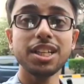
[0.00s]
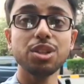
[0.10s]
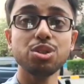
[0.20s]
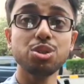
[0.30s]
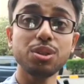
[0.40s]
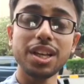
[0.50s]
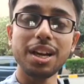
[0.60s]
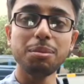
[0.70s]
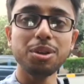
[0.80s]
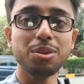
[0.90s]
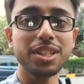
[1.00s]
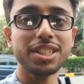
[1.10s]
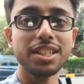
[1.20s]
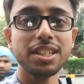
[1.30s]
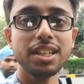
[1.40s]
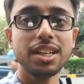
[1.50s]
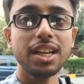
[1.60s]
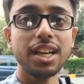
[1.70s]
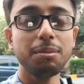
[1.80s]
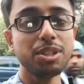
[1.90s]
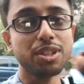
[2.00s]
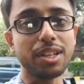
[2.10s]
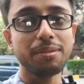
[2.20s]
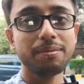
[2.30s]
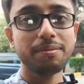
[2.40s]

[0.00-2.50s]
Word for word: এসে কিন্তু শ্রদ্ধা জ্ঞাপন করেছেন এই বিষয়ে